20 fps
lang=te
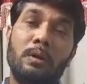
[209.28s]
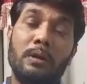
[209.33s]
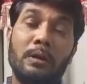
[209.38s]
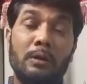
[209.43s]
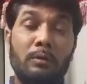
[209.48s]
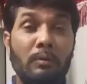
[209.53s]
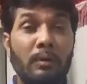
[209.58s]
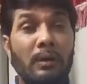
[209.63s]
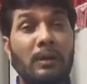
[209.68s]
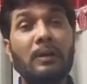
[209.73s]

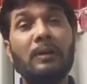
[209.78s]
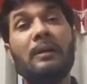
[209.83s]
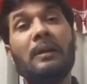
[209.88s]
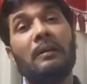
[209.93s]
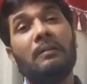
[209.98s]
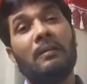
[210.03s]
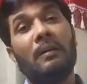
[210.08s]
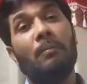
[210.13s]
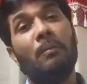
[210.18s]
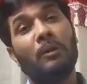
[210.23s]
ఎటువంటి
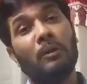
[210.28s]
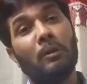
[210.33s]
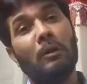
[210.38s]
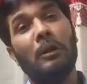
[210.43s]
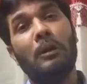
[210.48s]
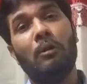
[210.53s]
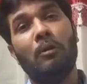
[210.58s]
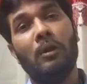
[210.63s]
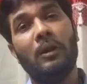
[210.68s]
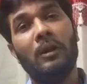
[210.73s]
నాకు సంబంధం
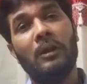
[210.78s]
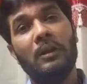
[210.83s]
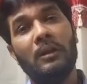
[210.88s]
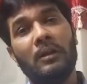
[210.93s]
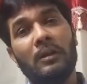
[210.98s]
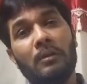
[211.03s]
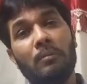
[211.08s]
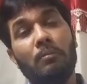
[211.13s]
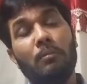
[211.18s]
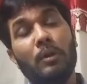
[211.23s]
లేనివాడిని
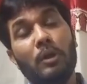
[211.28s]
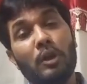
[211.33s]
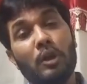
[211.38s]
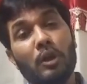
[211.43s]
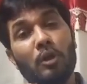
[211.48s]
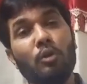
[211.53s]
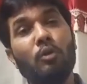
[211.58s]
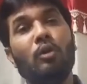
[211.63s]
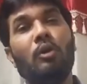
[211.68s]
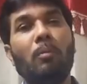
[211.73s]

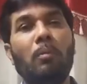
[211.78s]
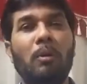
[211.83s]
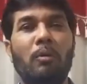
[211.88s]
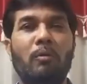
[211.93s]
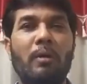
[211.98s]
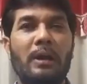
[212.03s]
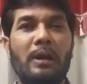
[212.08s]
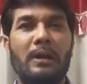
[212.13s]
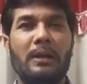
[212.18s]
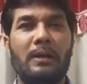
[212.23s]
మీకెందుకు డబ్బులు
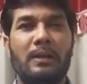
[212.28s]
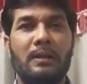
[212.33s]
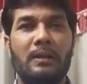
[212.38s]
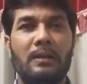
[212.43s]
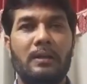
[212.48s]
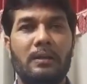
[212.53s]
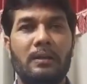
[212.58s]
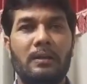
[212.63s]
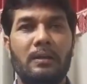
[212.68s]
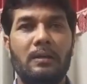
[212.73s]
ఇవ్వాలి
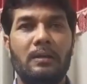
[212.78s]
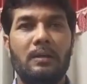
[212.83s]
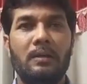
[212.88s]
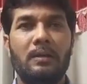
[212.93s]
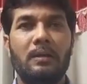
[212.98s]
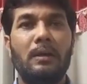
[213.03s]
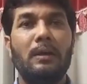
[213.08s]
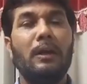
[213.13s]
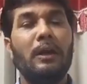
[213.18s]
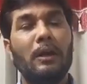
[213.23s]

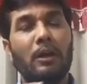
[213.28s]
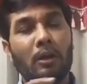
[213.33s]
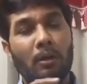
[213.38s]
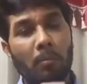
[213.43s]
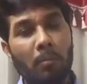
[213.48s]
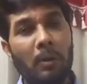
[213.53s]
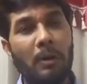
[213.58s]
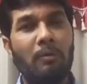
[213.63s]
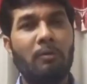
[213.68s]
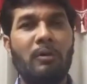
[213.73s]
నేను
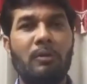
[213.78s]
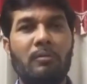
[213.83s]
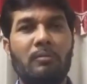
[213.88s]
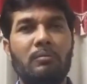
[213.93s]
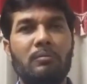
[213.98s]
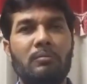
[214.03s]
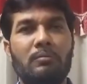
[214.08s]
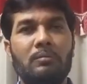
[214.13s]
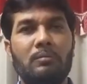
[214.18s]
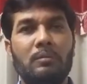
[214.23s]
డబ్బులు ఇవ్వను
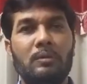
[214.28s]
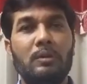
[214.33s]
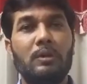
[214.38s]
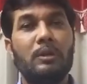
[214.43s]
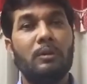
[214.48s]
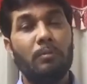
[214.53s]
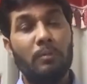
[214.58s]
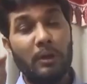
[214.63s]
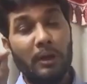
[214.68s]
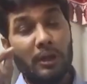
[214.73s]

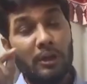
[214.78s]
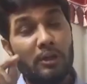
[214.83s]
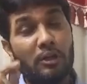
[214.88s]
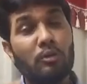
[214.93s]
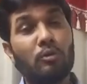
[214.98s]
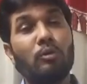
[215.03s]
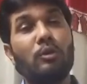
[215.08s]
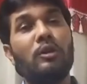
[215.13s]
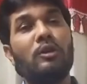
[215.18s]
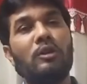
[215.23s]
మీరు ఏం
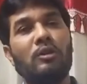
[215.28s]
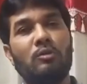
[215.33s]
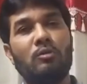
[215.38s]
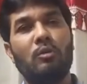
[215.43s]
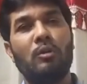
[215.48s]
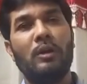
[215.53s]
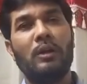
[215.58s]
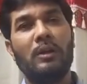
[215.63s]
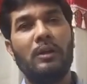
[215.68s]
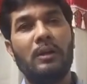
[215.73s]
చేసుకుంటారు
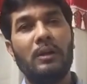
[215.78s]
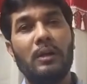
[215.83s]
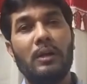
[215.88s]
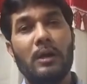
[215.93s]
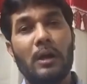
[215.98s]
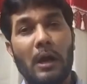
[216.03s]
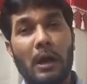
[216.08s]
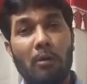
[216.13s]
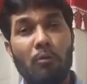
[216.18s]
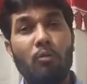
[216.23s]
చేసుకోండి
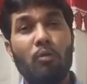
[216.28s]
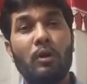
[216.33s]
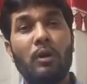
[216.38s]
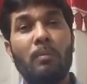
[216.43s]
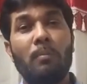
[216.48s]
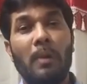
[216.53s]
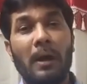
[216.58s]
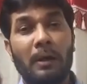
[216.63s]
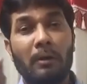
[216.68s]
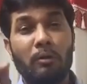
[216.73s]
అవి కూడా
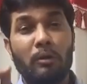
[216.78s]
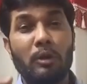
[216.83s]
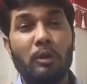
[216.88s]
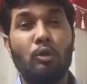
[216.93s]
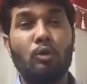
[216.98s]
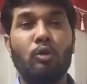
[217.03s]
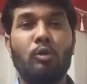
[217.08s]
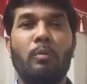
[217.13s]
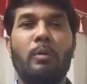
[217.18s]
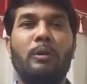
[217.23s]
మానవతా
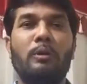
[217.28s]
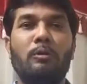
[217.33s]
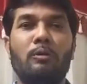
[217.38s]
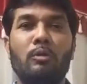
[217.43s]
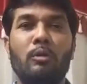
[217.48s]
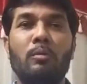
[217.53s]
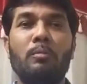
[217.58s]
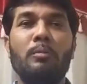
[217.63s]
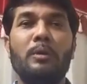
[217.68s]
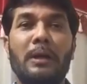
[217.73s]

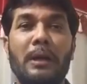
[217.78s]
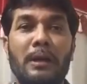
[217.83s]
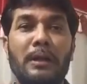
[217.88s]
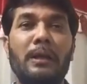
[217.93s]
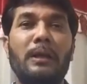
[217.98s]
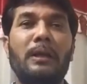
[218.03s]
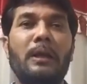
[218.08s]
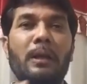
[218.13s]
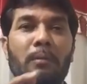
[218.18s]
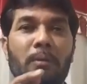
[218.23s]
దృక్పథంతో మీరు
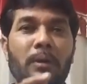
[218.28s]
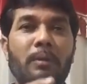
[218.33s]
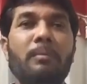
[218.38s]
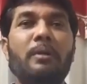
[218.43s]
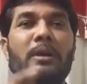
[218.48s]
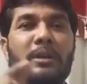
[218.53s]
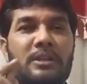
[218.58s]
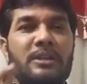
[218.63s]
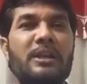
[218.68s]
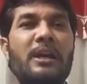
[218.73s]
అడిగారు కాబట్టి
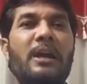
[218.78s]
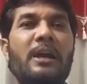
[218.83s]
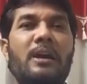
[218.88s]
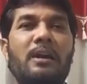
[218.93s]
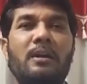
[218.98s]
మీకు ఇచ్చా